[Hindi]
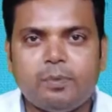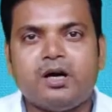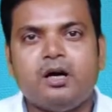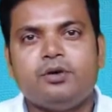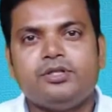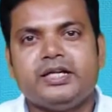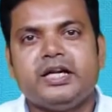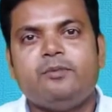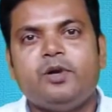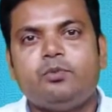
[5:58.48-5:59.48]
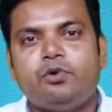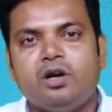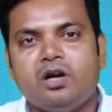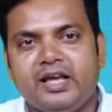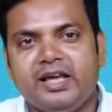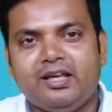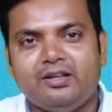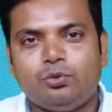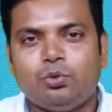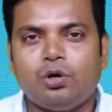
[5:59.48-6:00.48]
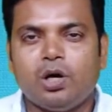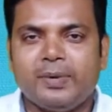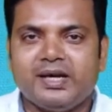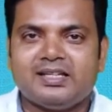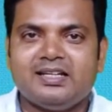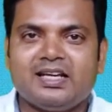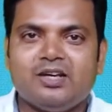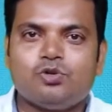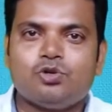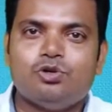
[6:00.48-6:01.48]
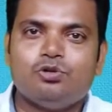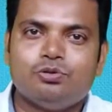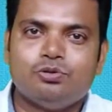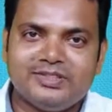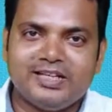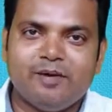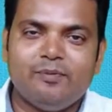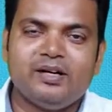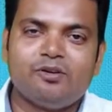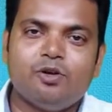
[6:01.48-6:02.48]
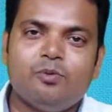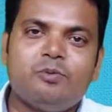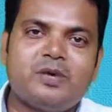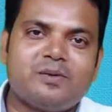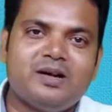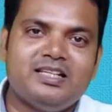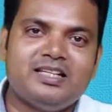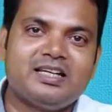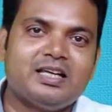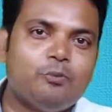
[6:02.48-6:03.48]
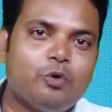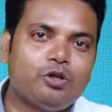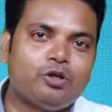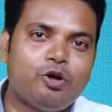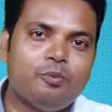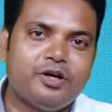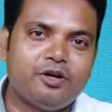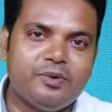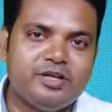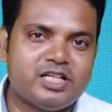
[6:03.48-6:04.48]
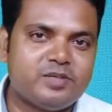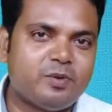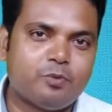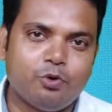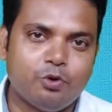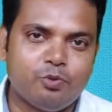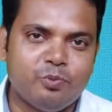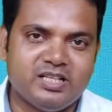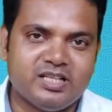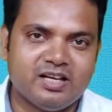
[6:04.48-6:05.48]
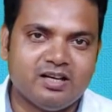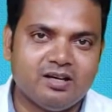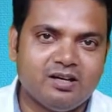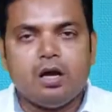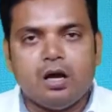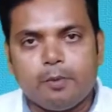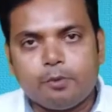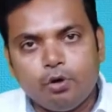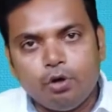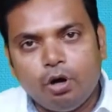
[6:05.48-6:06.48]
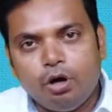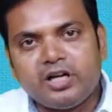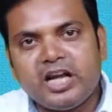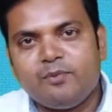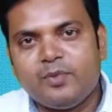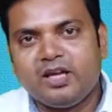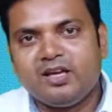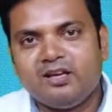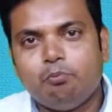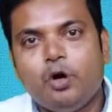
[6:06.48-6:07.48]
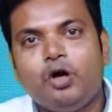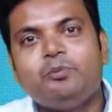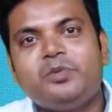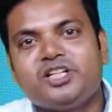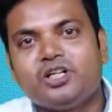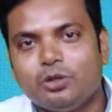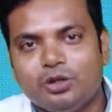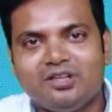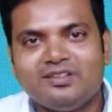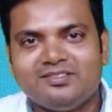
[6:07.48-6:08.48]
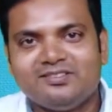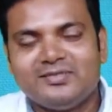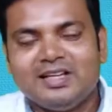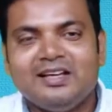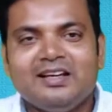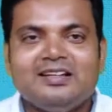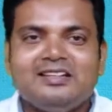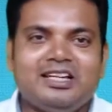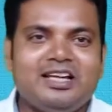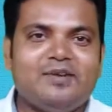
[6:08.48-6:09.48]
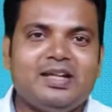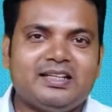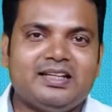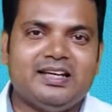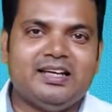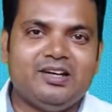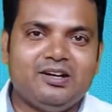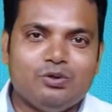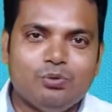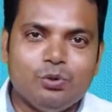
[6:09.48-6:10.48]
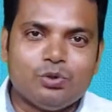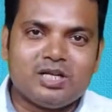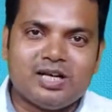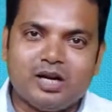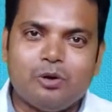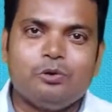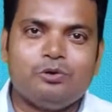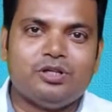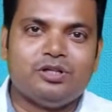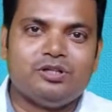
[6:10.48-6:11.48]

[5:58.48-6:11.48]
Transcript: आपका कोई सेटलमेंट पुराना रहे थोड़ा पैसा दे के उसको सेटलमेंट को रिमूव करवा लीजिए ताकि बहुत कम रेट ऑफ इंटरेस्ट में आपको लोन मिल जाएगा आपको लॉन्ग टाइम में बहुत बचत होगा चलिए अभी देखते हैं वो सारा अकाउंट